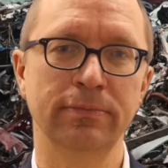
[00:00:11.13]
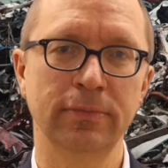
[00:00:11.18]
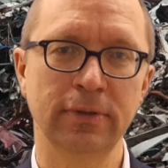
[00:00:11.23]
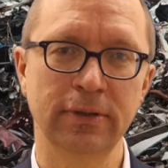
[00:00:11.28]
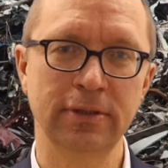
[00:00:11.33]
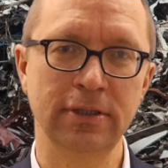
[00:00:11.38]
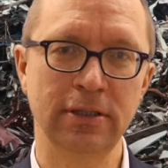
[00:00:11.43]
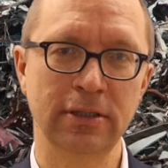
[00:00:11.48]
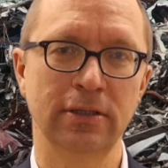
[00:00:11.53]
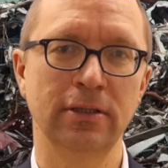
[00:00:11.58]

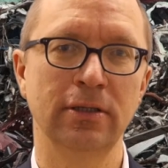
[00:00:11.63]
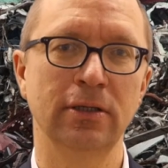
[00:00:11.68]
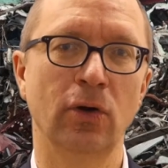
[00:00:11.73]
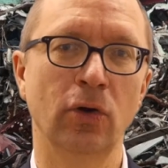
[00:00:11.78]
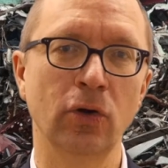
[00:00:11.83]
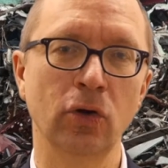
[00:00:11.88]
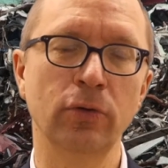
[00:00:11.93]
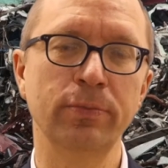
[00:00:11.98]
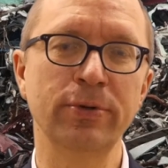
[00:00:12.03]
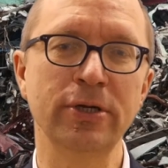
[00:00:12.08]
Die
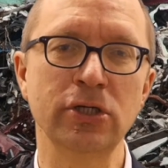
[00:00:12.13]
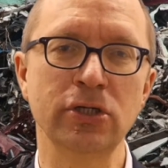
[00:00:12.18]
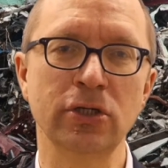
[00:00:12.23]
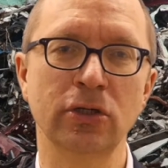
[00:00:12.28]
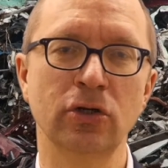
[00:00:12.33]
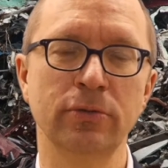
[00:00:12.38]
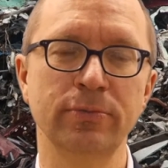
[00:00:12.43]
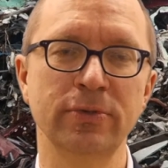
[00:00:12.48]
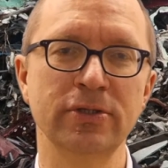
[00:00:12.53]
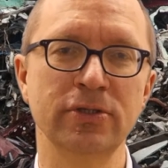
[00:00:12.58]
Europäische
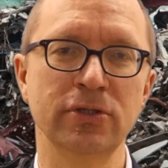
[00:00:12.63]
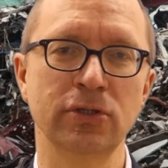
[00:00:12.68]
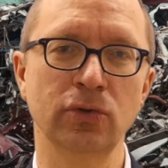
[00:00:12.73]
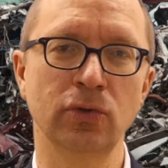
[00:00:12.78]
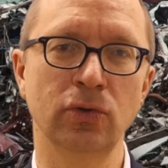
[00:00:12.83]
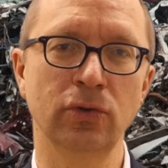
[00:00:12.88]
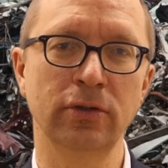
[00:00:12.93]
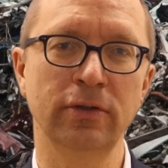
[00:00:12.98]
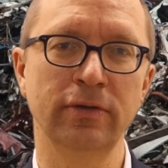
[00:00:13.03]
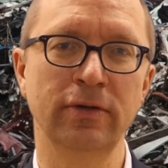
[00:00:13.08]

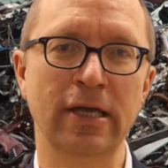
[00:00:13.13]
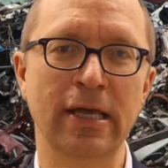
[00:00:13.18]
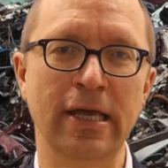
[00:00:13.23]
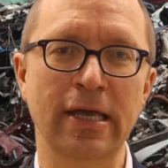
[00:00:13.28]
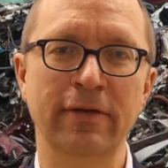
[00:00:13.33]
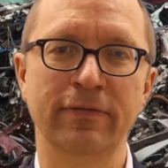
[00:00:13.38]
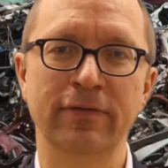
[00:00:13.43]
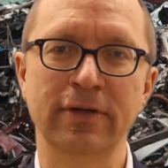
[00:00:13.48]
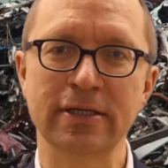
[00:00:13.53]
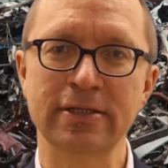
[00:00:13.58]
Kommission
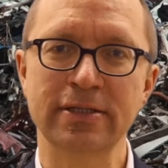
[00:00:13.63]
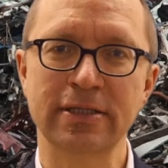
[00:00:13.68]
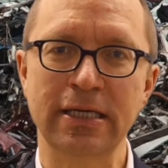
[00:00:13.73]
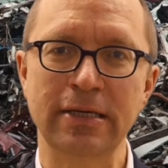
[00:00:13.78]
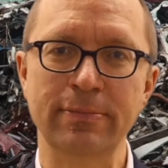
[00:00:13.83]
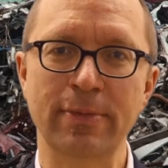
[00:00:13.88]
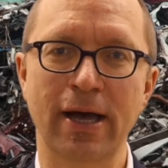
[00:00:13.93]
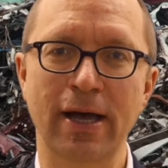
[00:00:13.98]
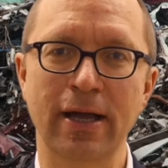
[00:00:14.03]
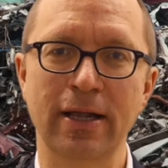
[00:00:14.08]
will das
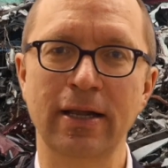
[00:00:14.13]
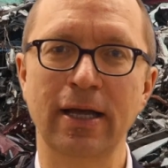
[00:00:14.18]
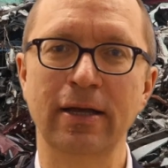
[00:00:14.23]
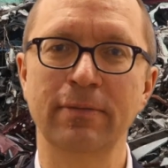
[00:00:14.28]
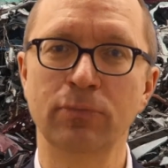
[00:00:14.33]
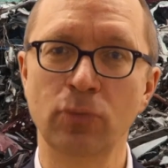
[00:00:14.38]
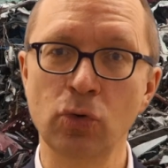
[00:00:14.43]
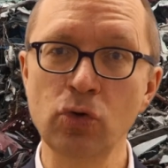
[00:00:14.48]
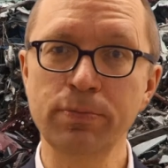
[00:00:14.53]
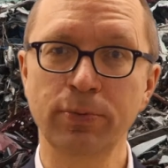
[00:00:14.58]
Thema
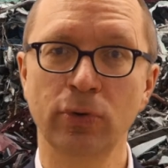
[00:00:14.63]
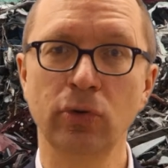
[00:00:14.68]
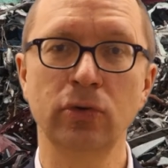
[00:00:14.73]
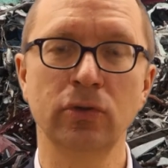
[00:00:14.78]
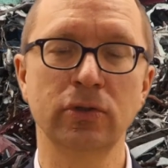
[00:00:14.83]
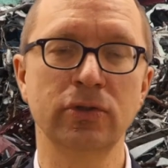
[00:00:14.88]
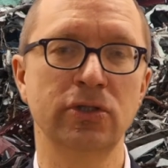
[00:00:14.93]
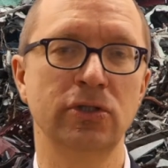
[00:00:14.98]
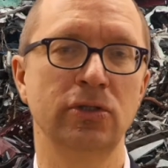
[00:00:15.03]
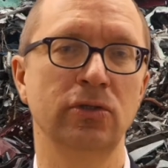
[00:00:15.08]

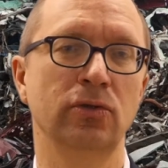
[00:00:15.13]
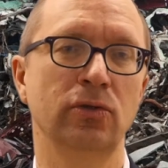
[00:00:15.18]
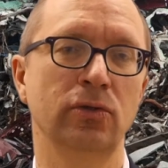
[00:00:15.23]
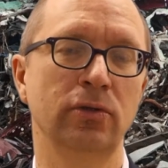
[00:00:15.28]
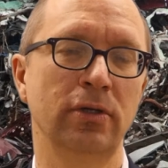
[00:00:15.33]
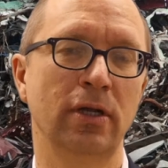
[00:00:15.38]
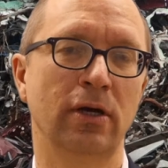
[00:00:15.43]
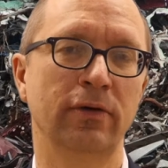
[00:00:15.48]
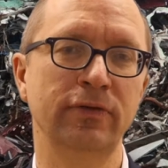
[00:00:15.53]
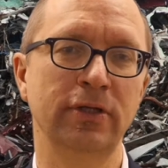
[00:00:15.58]

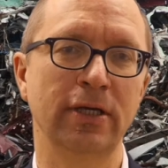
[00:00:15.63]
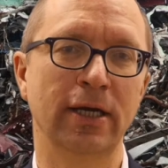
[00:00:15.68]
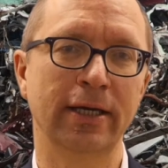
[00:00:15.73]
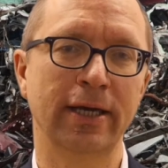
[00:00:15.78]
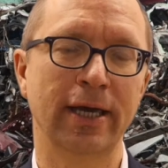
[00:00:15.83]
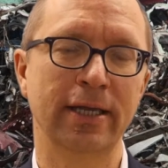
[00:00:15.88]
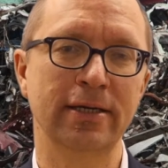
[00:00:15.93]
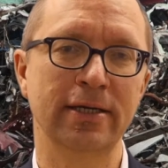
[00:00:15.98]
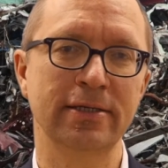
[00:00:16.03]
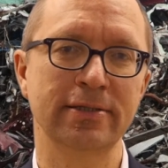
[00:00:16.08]
Müllproduktion auf die
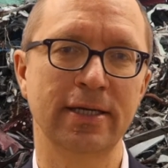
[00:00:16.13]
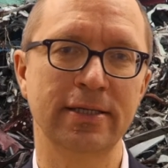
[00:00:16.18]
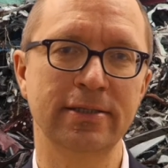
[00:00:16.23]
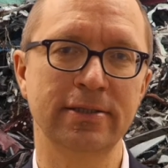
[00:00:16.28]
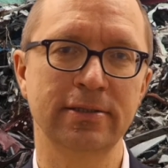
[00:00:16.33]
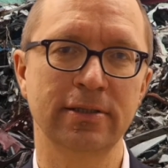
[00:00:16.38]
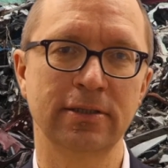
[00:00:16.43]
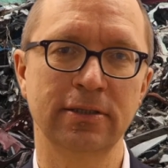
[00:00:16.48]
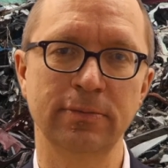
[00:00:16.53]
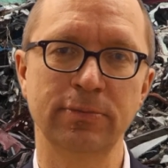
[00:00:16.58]
Agenda
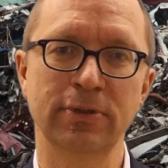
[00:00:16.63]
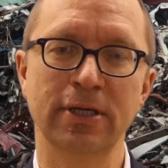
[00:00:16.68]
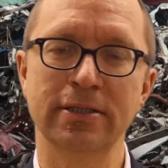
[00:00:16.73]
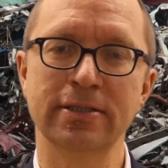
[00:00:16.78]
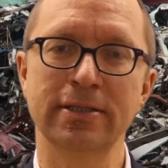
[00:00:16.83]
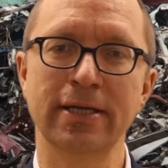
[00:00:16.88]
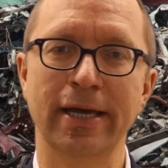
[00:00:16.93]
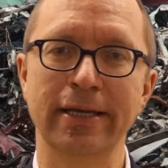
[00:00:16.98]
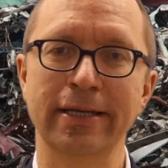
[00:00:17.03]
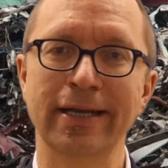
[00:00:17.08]
setzen. Es gibt
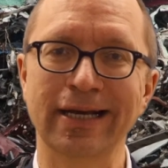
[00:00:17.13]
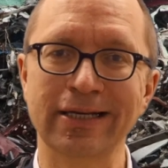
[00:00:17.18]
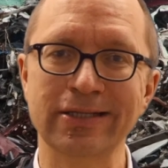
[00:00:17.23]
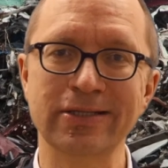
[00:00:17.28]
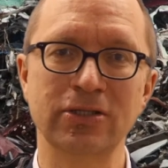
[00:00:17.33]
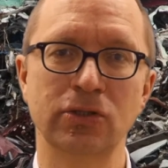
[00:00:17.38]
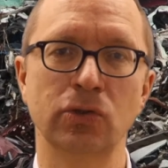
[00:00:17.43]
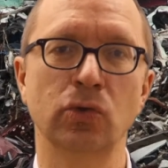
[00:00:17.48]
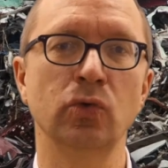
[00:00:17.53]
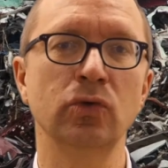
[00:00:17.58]
jetzt einen
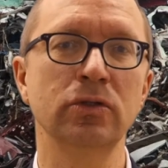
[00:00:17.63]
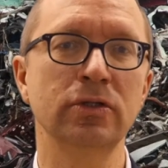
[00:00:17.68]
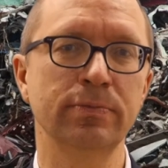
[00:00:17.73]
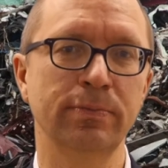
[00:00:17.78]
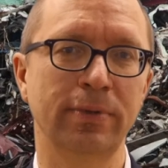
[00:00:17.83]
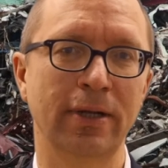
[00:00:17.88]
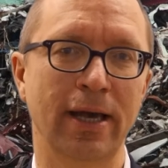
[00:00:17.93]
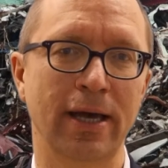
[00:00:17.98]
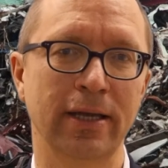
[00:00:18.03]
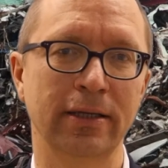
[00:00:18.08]

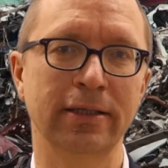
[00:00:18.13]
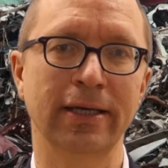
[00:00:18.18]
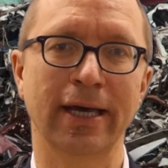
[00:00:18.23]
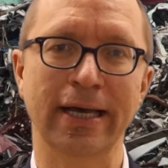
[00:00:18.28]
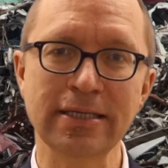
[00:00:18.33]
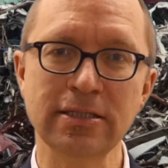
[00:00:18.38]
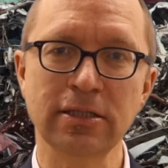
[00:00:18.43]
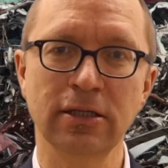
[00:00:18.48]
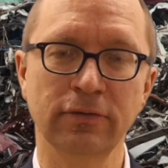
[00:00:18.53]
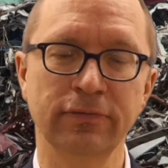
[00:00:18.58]
Aktionsplan
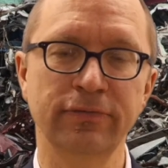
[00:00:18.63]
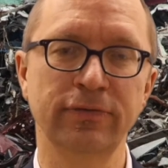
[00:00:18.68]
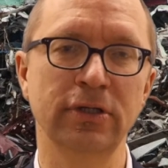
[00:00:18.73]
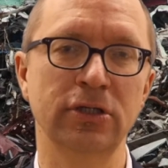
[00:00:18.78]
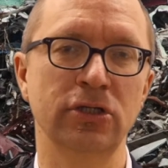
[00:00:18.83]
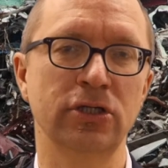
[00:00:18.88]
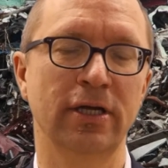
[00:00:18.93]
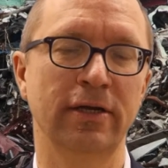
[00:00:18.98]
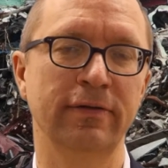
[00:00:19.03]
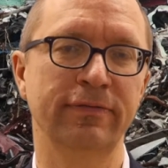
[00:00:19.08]

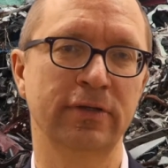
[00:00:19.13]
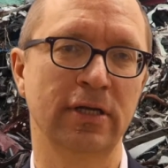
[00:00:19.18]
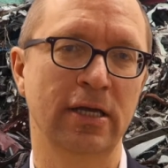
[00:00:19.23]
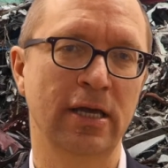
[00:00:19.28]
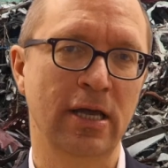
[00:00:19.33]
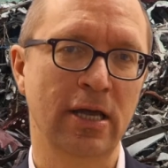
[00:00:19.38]
Kreislaufwirtschaft.